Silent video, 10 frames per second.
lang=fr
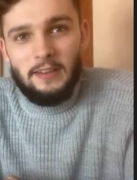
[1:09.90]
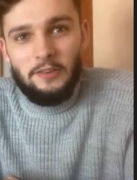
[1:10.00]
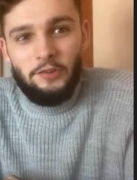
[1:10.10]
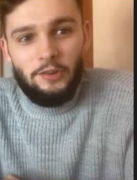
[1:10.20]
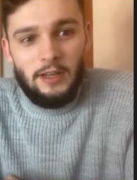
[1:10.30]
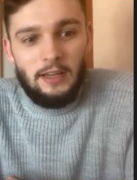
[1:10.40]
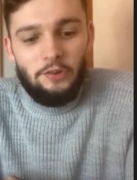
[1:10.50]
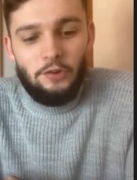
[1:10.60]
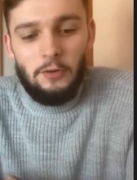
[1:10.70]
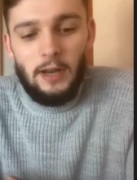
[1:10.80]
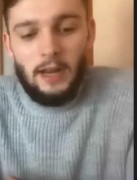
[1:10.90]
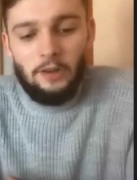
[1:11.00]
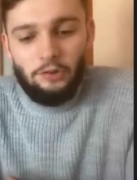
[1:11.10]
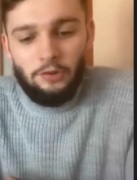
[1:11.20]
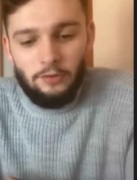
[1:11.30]
j'ai eu la
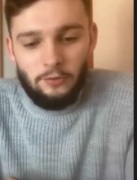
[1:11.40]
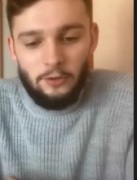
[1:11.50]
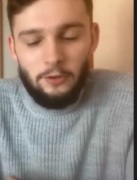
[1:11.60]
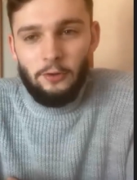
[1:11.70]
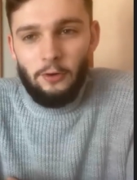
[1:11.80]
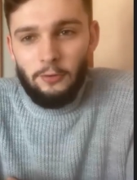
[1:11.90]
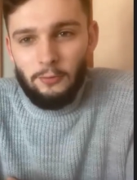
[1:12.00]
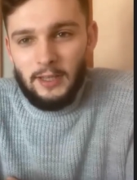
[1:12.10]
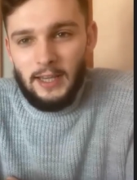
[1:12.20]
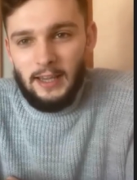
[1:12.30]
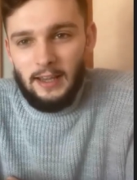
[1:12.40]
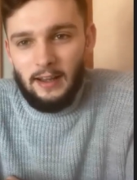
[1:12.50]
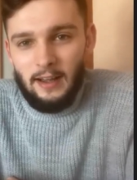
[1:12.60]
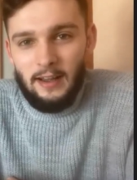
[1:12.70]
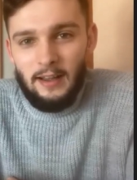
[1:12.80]
chance de rencontrer
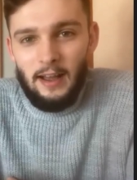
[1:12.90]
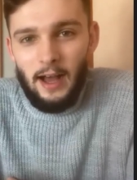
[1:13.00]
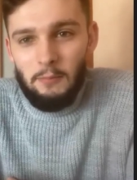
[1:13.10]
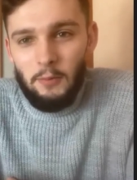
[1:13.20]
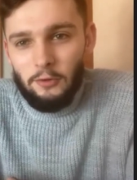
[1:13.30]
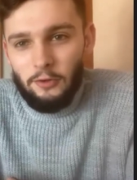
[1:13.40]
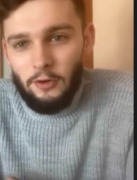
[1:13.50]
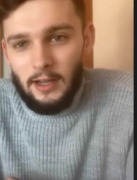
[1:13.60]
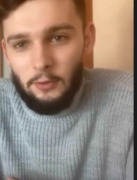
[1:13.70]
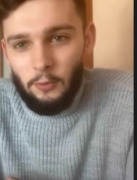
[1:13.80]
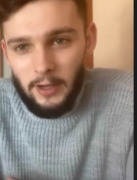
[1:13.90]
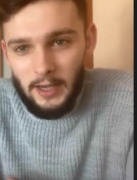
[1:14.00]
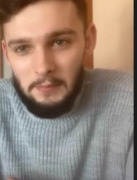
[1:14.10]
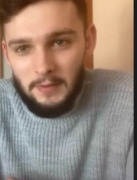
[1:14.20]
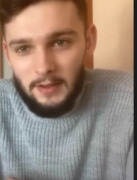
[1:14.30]
un, mentor
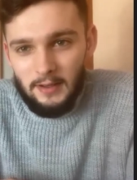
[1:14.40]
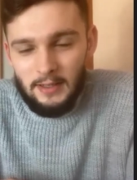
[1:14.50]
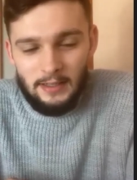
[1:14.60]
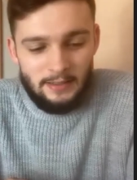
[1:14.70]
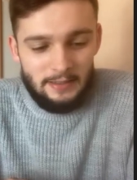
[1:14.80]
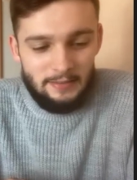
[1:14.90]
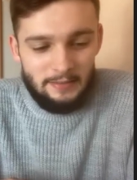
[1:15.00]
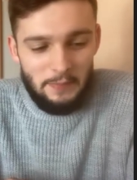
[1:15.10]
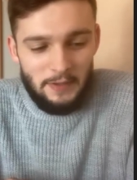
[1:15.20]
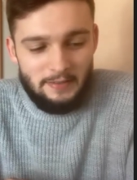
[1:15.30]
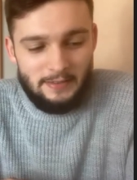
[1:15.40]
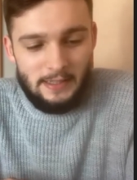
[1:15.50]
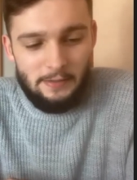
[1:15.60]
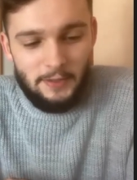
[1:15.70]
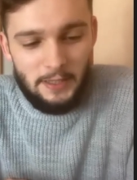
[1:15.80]
incroyable qui s'appelle
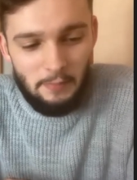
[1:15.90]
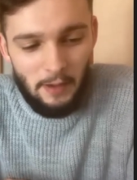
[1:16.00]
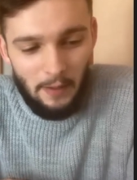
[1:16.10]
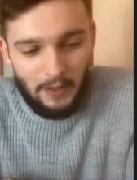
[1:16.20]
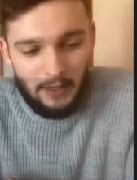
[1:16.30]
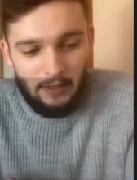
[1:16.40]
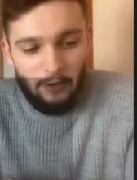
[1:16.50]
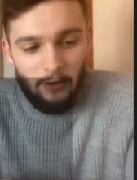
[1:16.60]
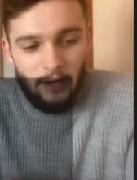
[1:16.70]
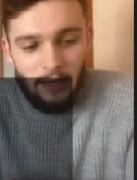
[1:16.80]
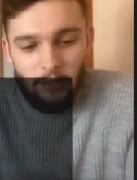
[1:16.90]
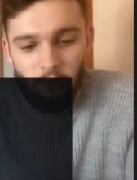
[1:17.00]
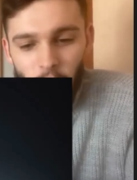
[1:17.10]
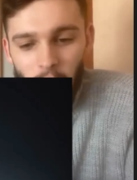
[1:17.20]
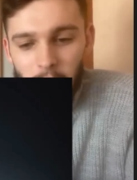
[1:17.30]
Steve, qui m'a appris euh, la
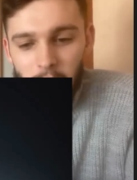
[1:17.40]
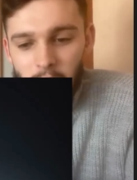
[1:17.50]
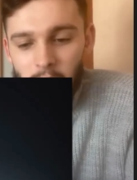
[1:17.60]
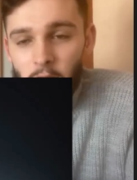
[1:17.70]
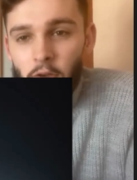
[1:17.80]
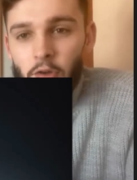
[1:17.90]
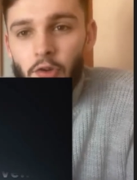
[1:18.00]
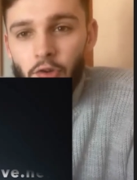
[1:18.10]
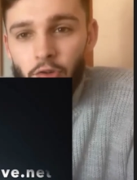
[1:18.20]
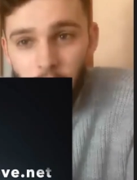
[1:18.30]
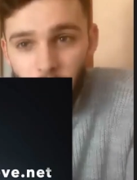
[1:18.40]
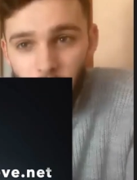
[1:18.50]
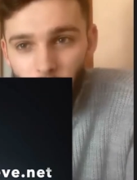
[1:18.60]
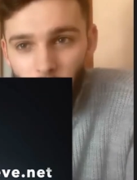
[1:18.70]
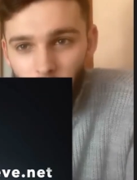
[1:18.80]
lecture rapide, que j'ai
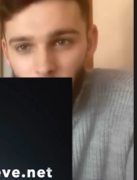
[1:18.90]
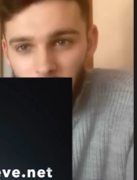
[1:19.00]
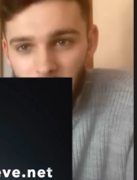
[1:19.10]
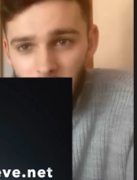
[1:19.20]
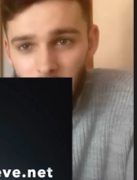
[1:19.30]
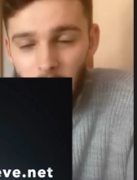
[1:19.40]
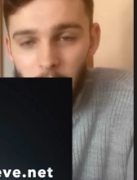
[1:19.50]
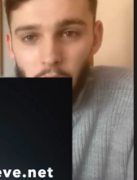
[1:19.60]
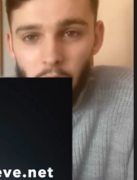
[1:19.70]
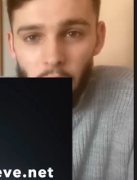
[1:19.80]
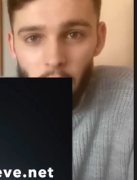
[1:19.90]
voulu rencontrer. Et pour le